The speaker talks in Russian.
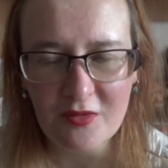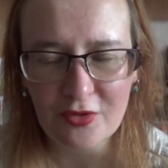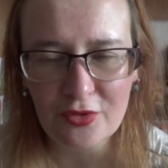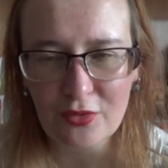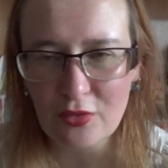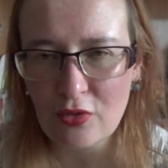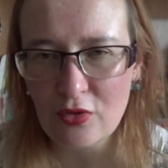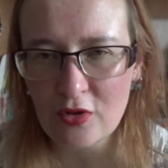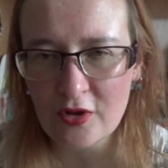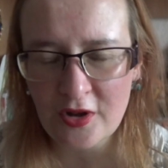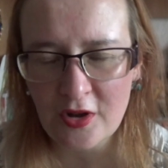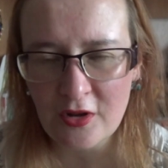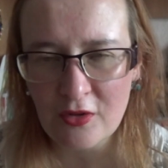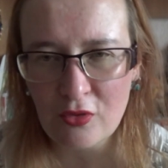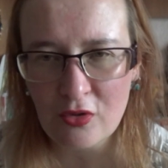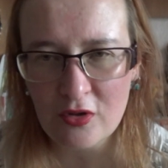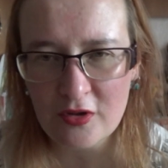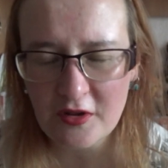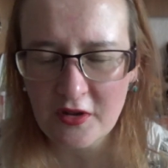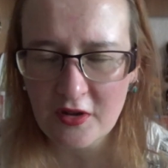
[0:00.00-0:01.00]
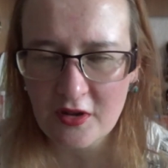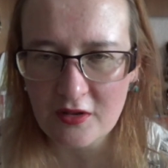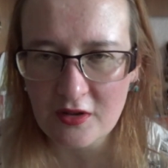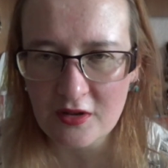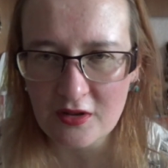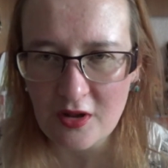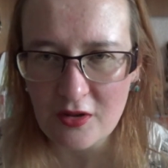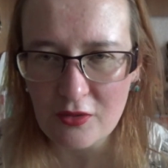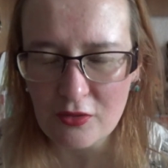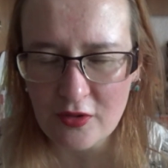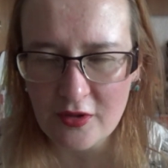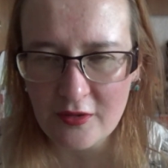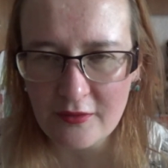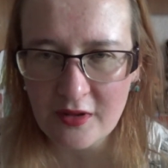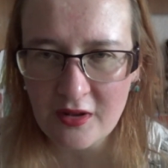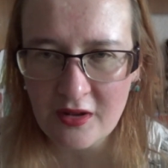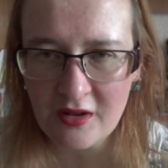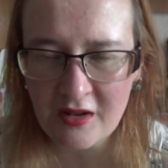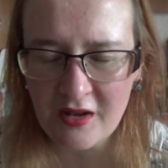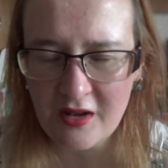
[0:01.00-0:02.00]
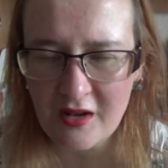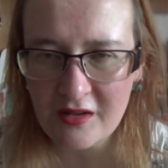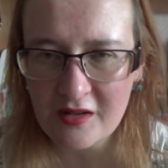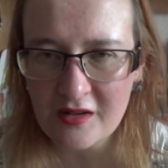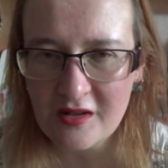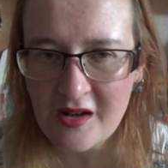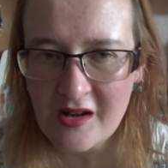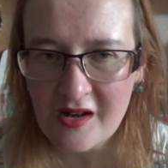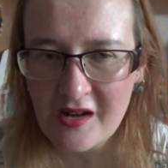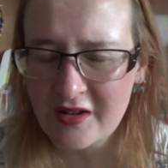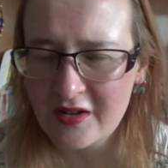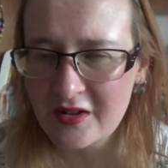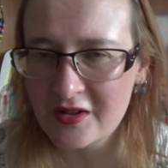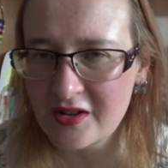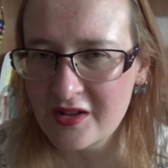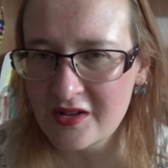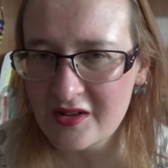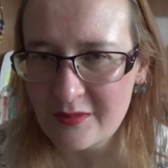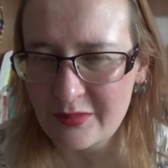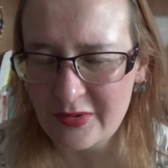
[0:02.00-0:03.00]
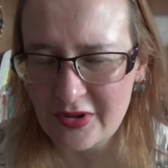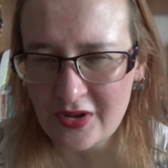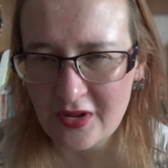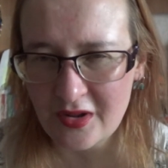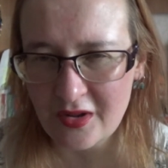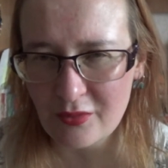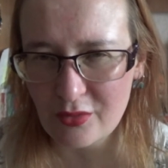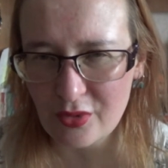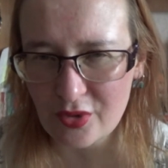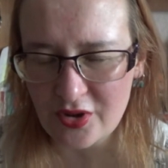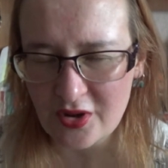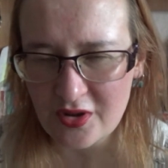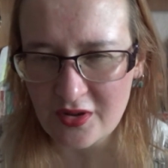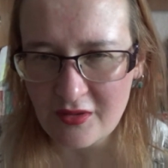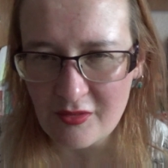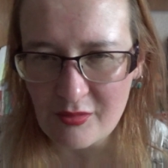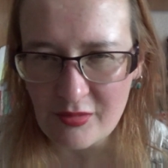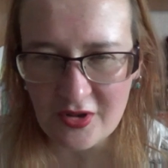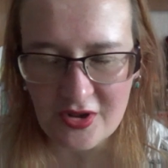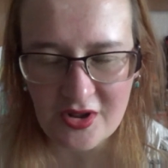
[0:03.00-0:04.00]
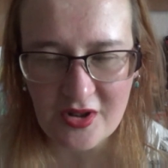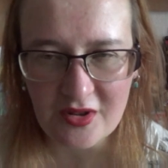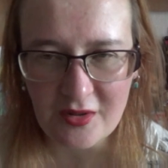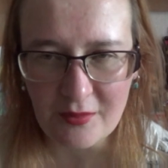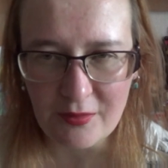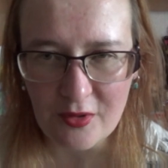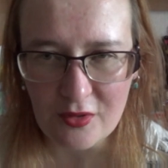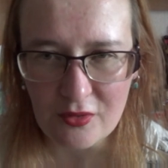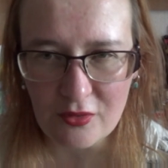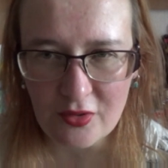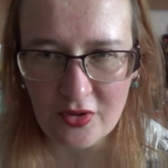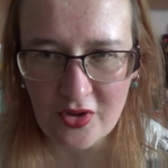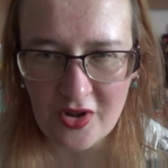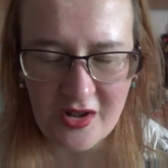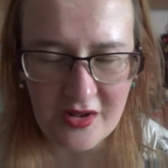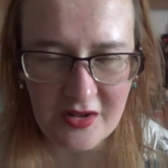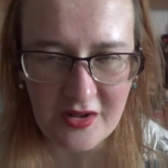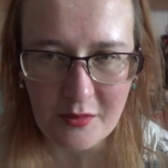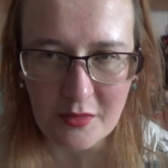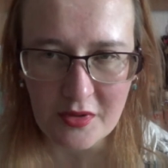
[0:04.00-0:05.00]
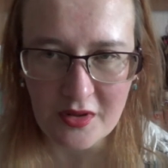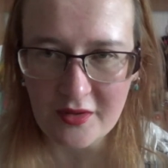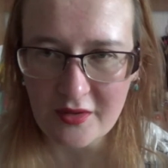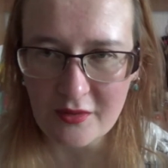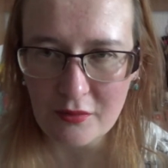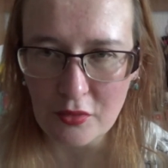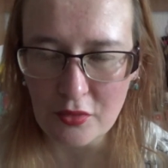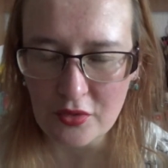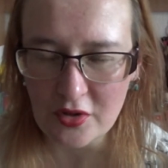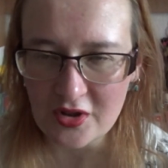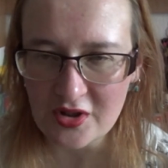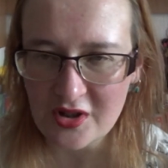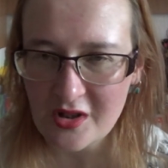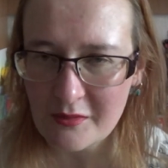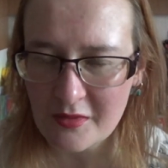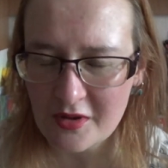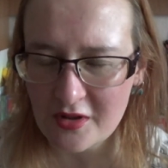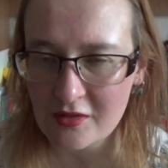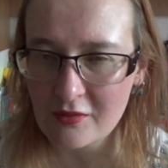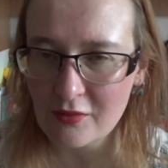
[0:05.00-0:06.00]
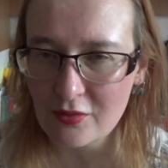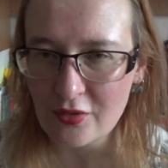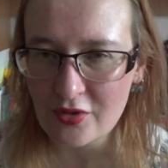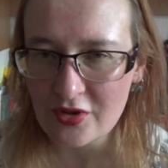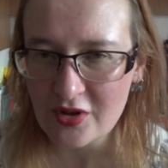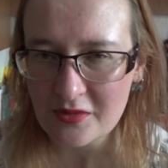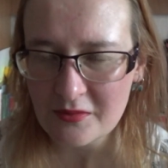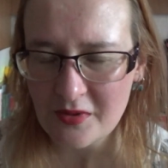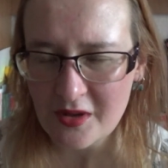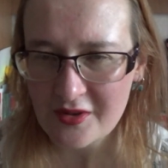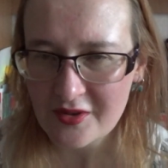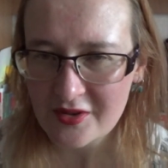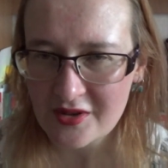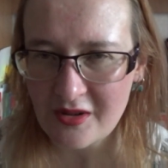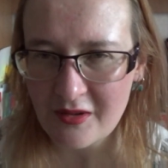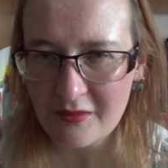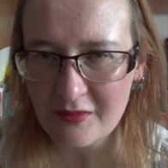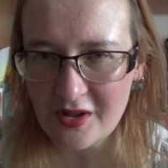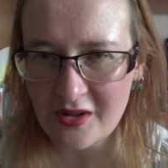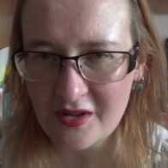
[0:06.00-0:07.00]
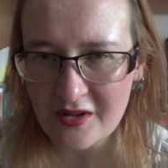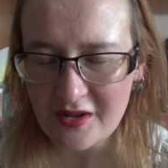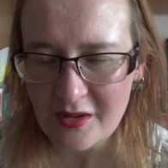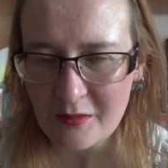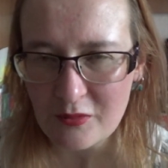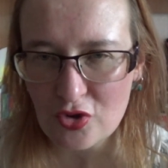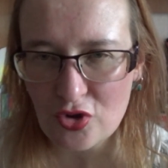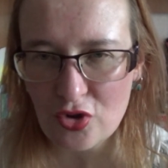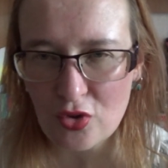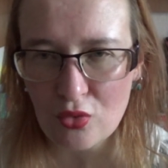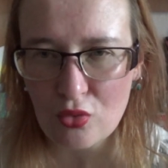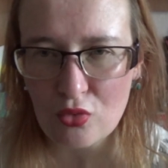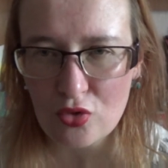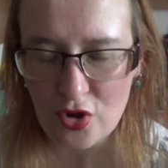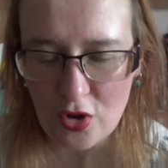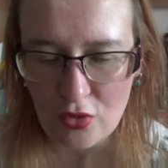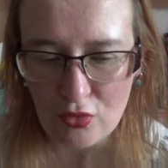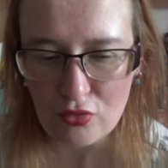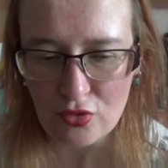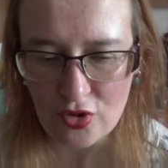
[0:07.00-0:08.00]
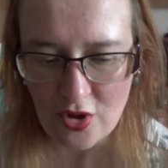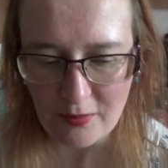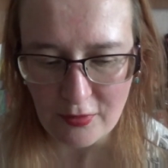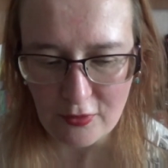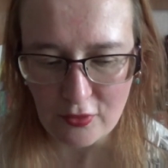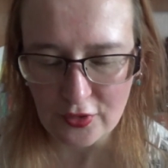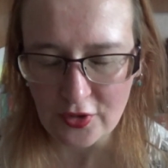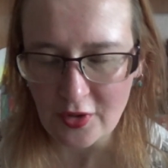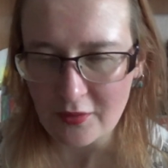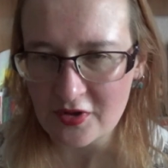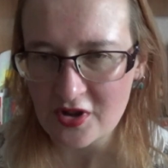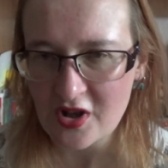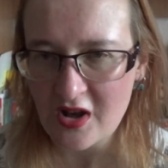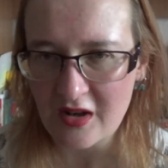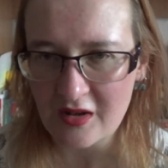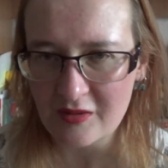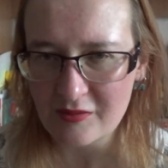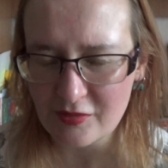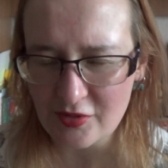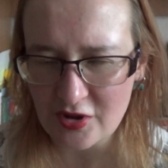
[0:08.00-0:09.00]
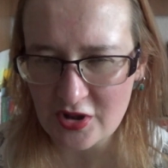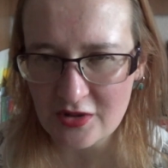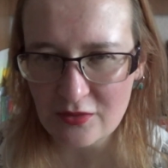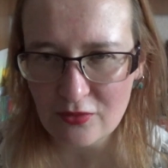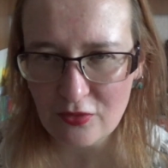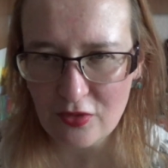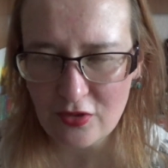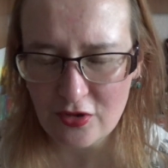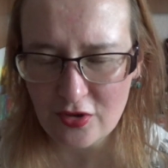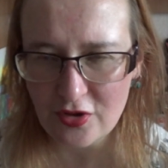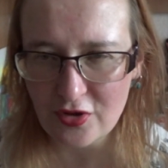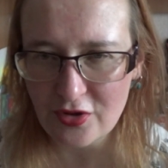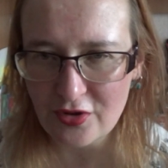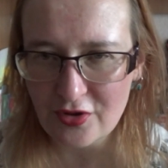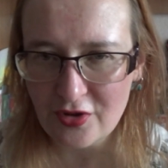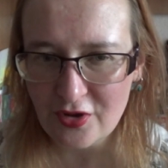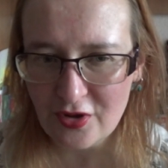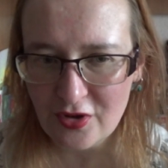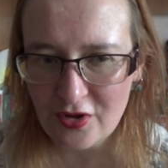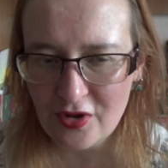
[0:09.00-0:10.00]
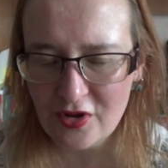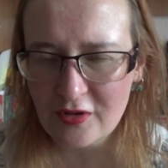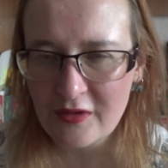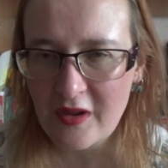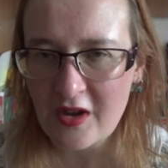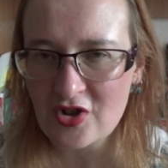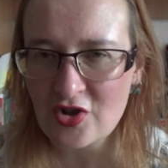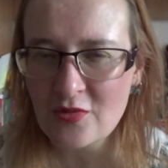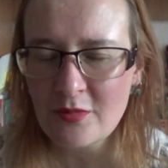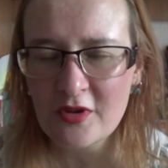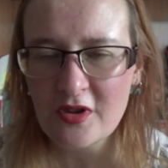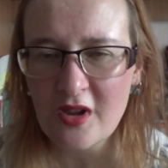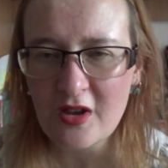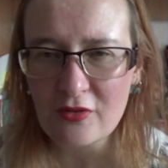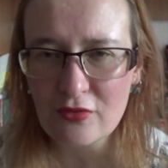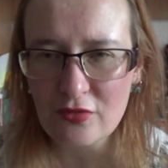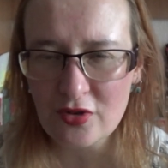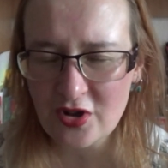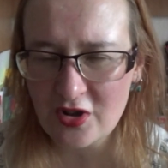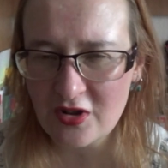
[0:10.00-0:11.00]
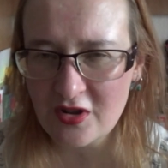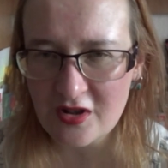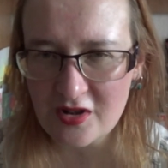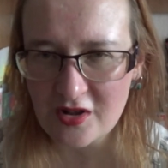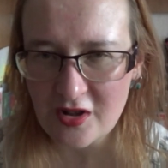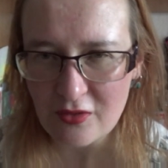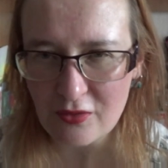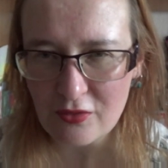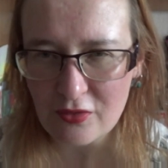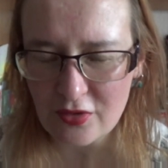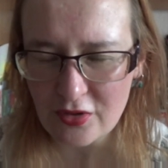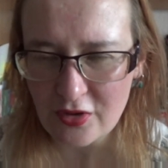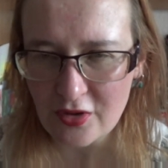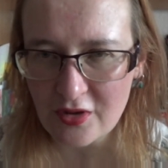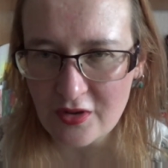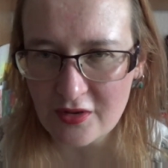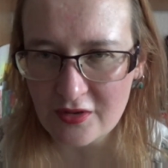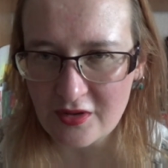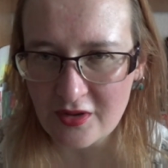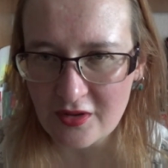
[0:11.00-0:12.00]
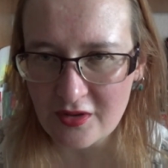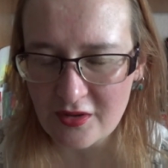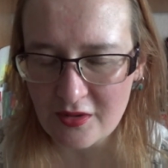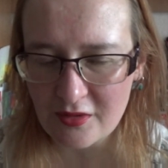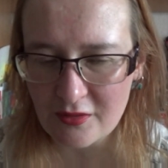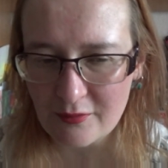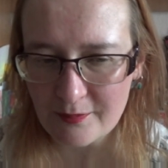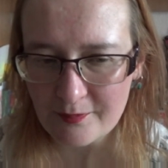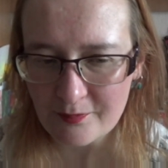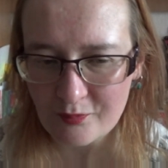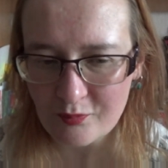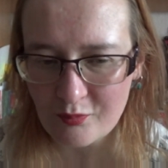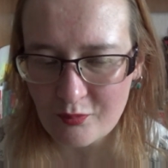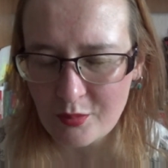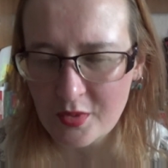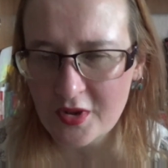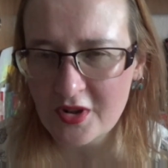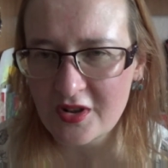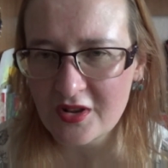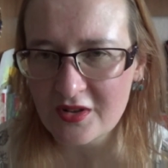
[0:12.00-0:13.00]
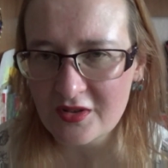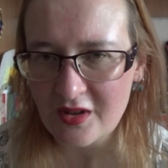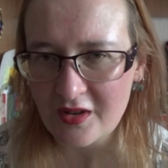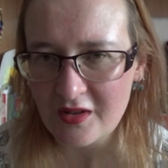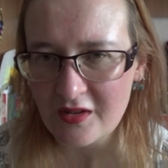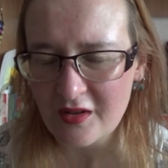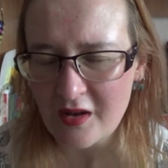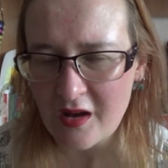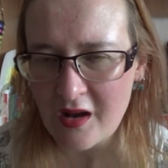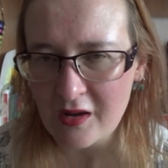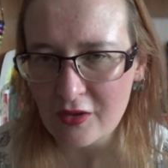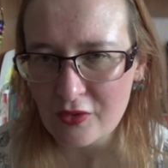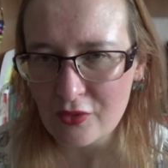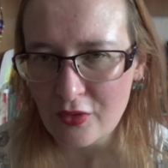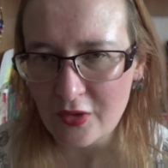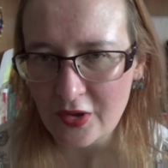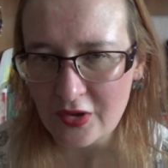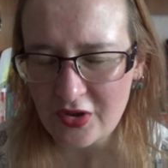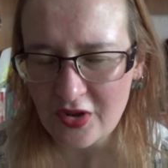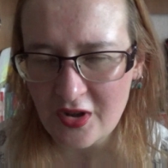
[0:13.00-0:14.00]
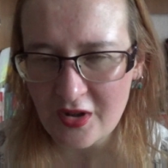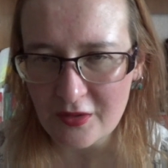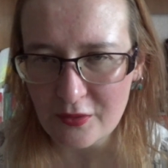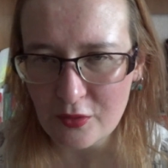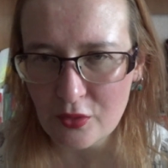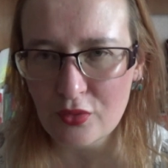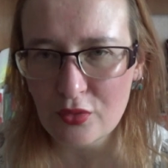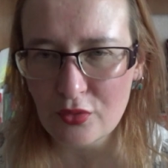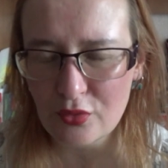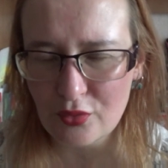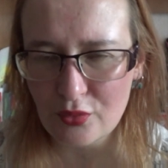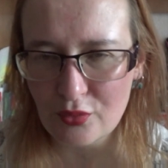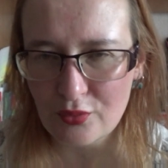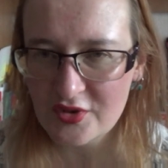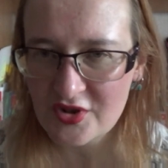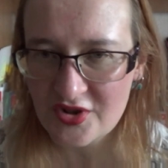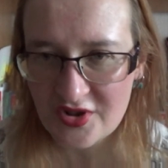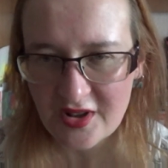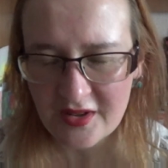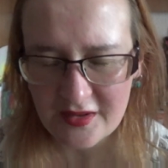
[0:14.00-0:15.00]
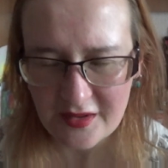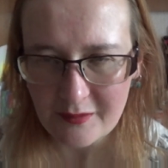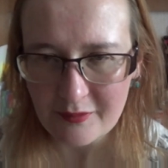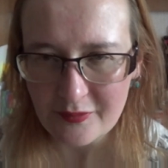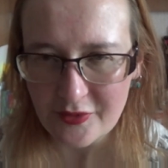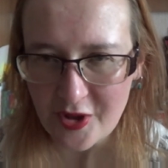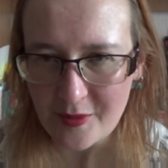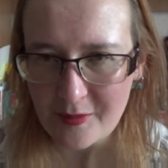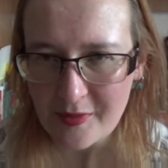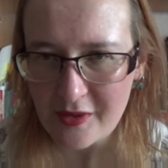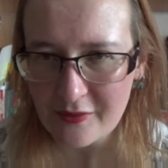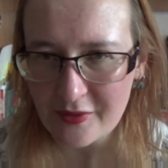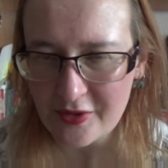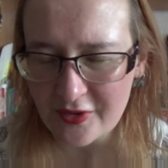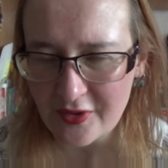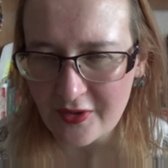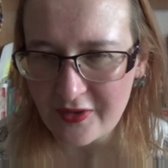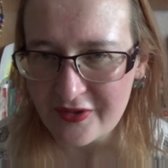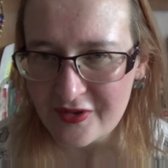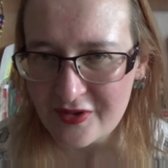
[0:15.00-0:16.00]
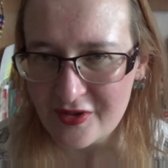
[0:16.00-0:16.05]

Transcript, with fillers: Вот у холики-холики этот алоэ гель, где написано 99% алоэ гель, там или 97, или 92, на самом деле там еще куча-куча просто всякого всего, и даже белорусский есть какой-то этот эм, берита алоэ гель, ну везде там добавлено,